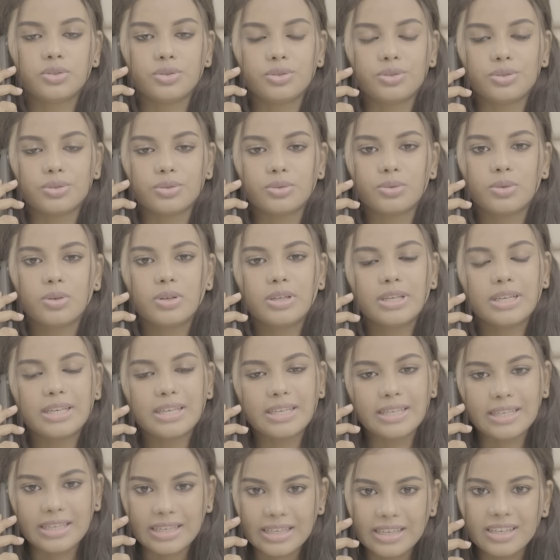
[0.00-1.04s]
శుషు
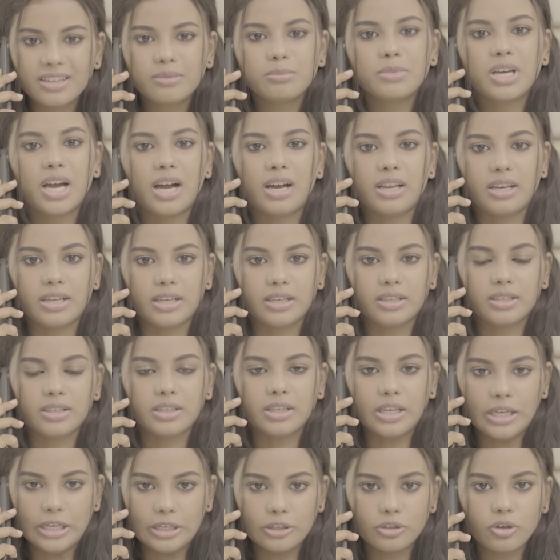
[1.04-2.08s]
ఏం కాలే
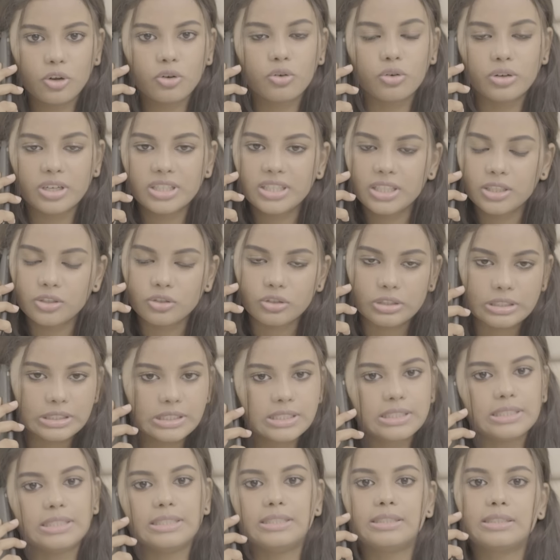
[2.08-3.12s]
ఇంట్లో కూడా దీని
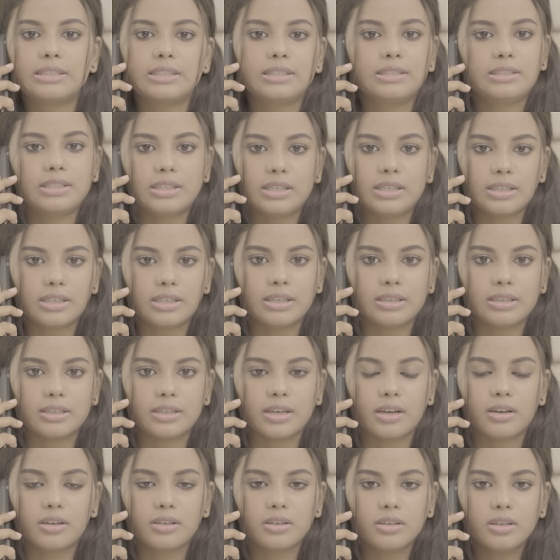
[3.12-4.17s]
గురించి డిస్కస్ చేయక
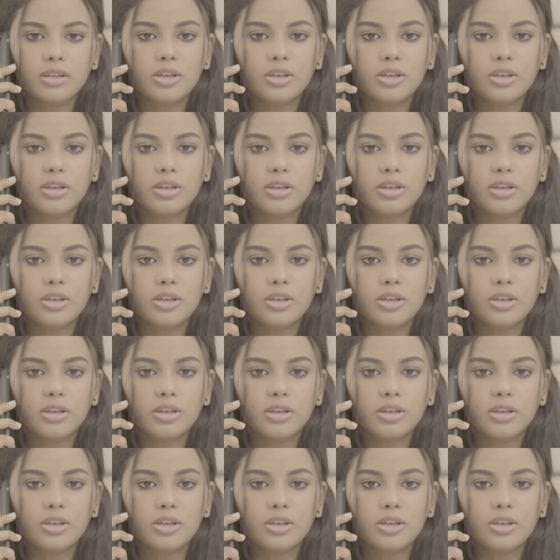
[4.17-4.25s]
ఇంకా